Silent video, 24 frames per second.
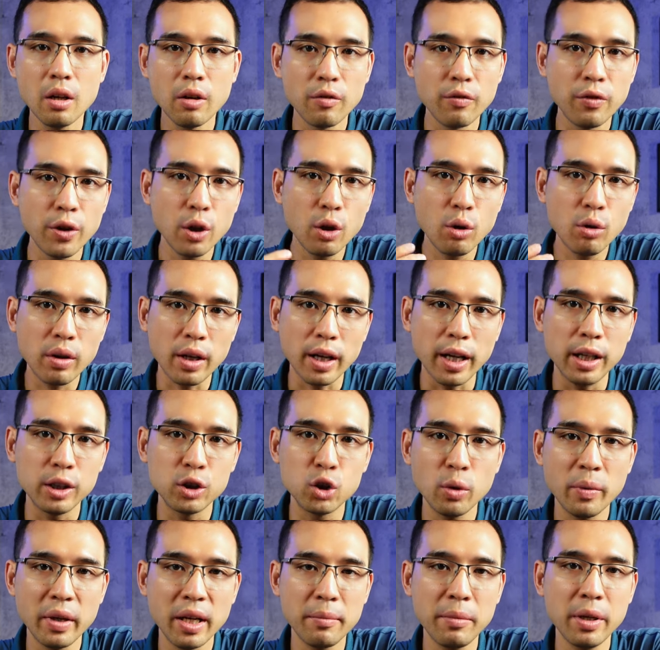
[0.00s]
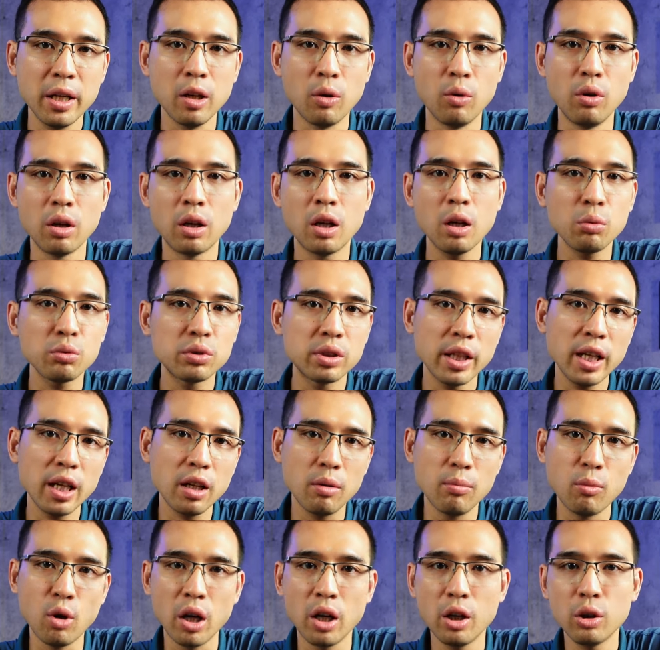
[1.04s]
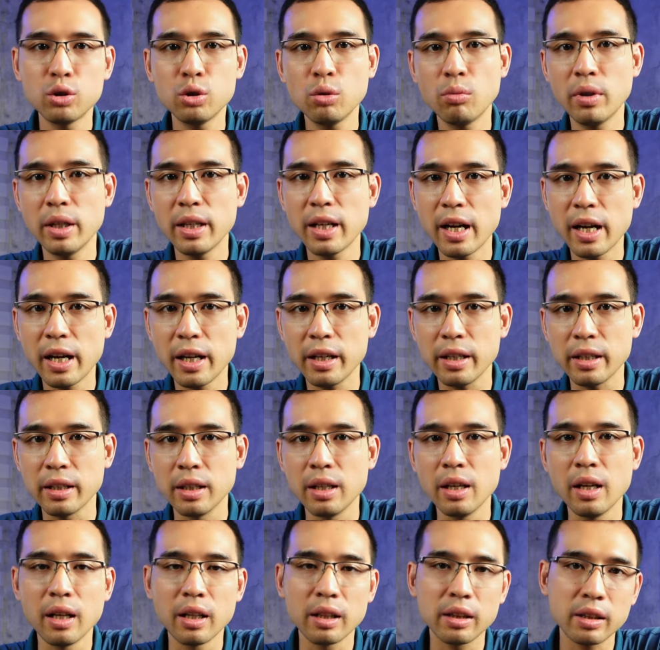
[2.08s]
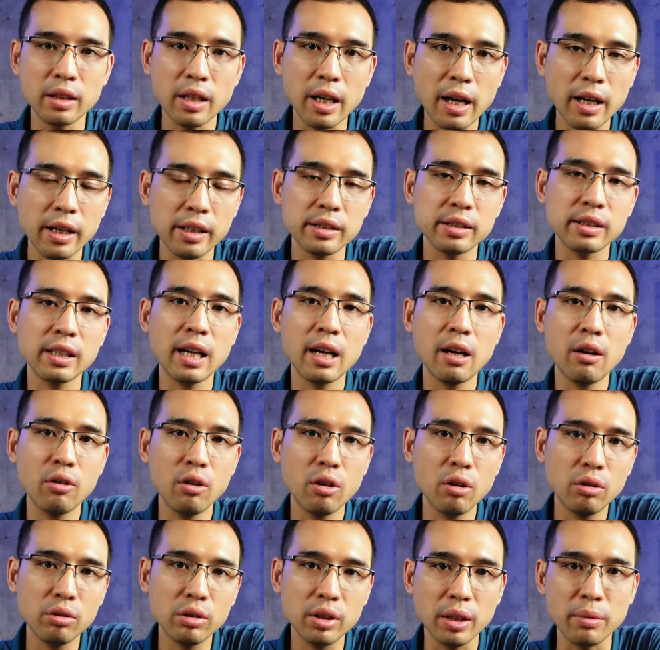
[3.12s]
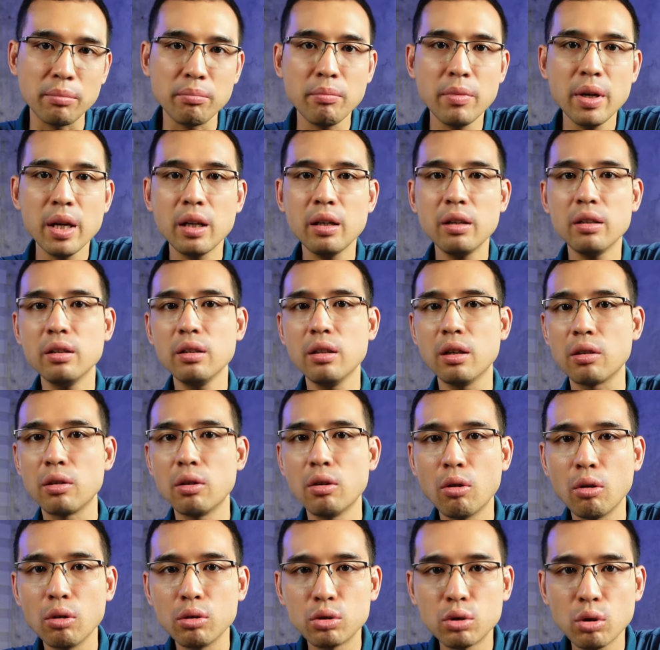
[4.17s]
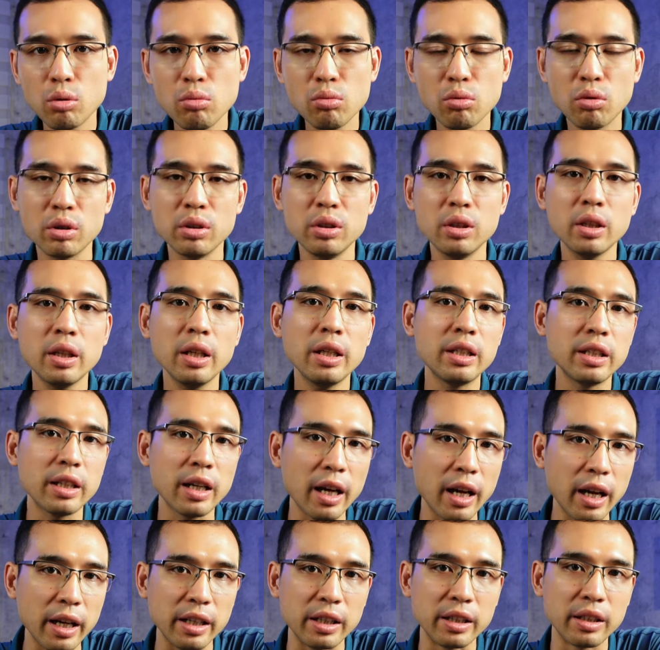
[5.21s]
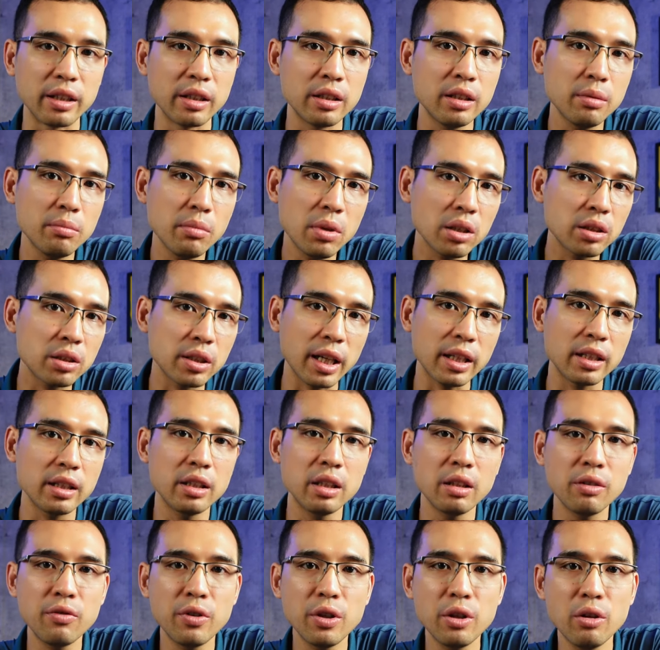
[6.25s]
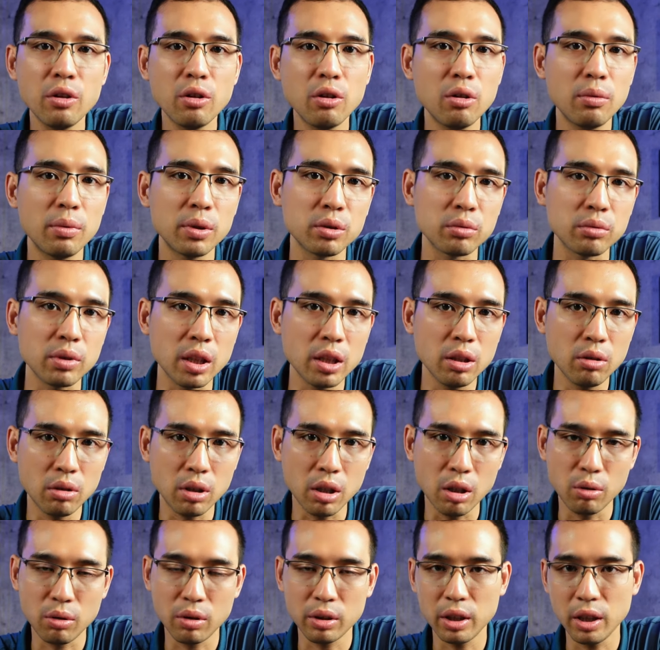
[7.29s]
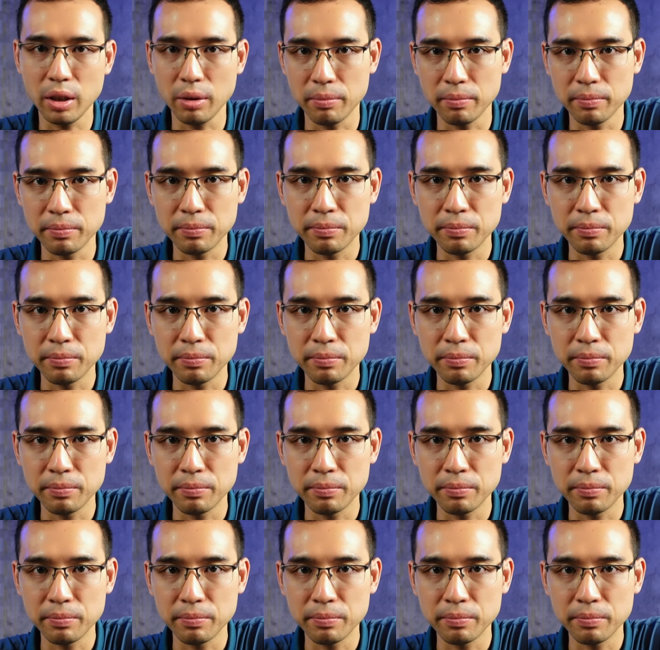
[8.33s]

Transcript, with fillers: Video này giúp em hiểu được gốc rễ của mọi ứng dụng AI Tại sao nó có thể biết được nội dung của những hình ảnh, những bức tranh hay những video mà chúng ta yêu cầu nó tìm